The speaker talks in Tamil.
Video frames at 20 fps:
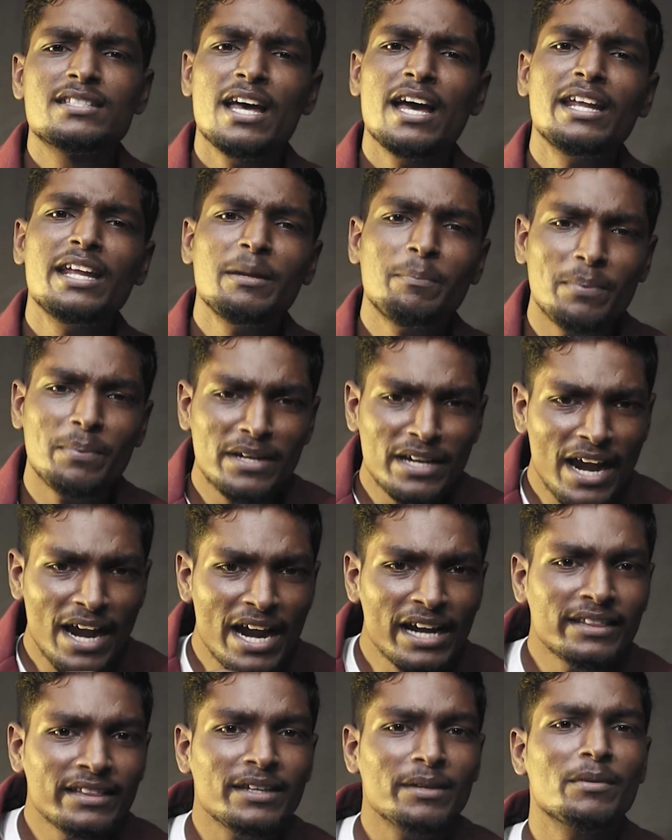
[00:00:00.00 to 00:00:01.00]
சரி
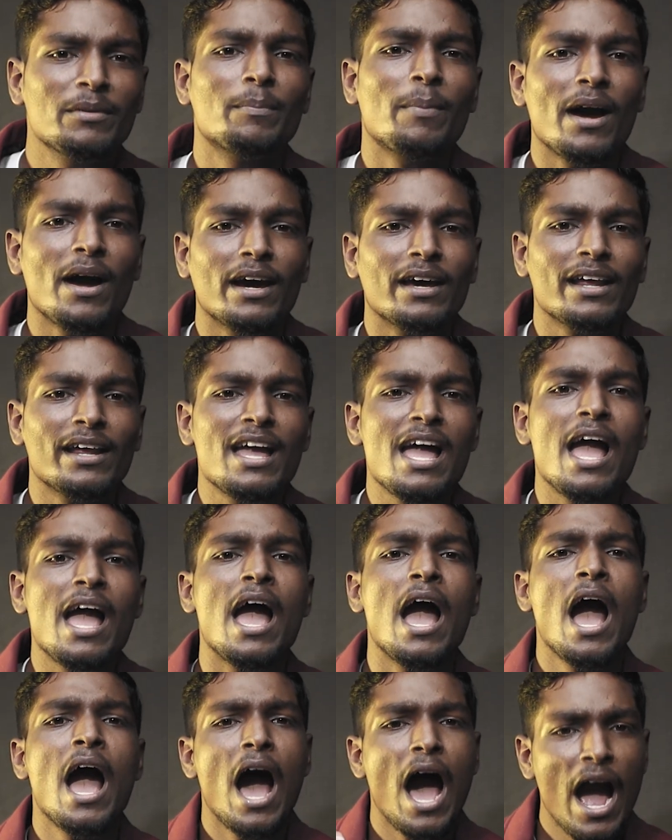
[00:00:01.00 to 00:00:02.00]
பின்னாடி திரும்பி பார்க்குறேன்
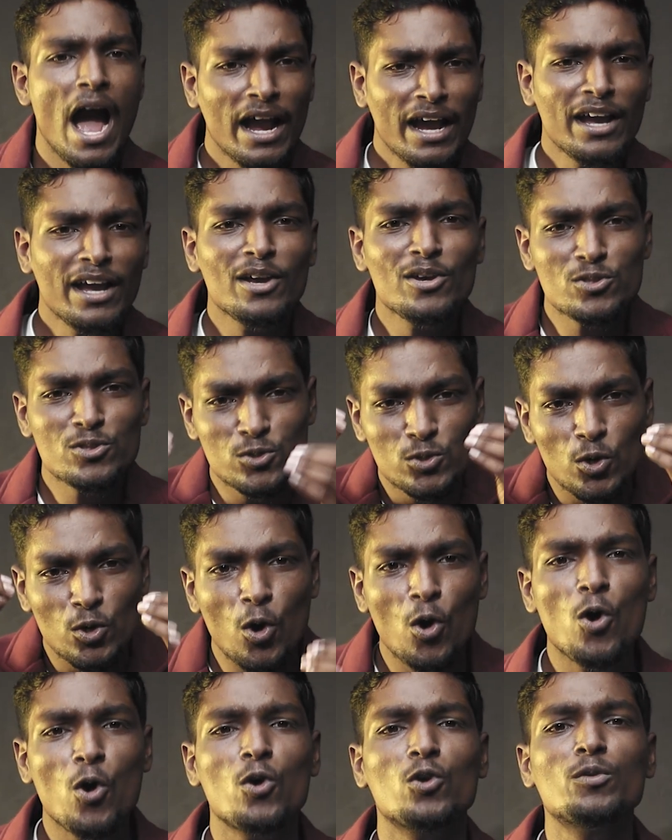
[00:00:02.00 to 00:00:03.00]
அங்கேயும்
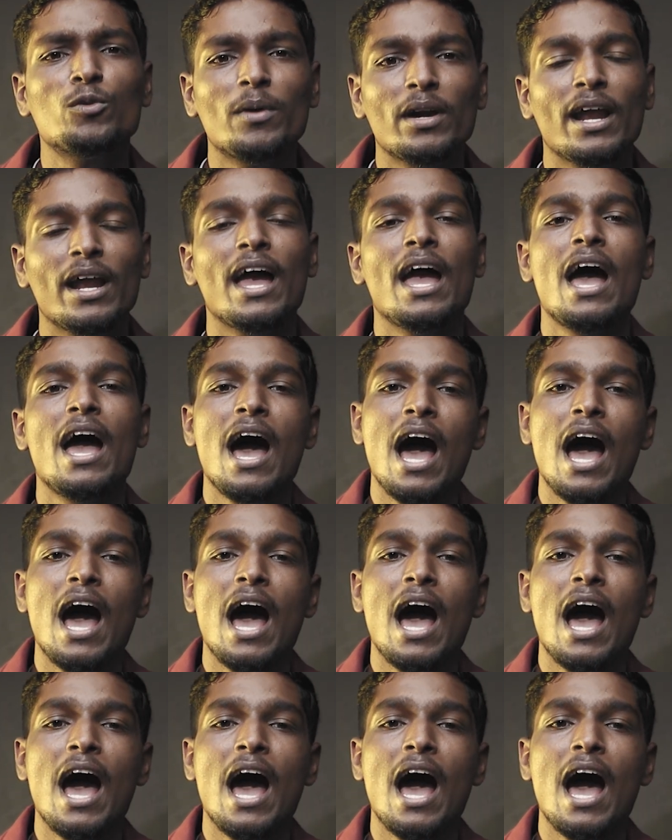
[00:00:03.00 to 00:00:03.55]
சோடு மழை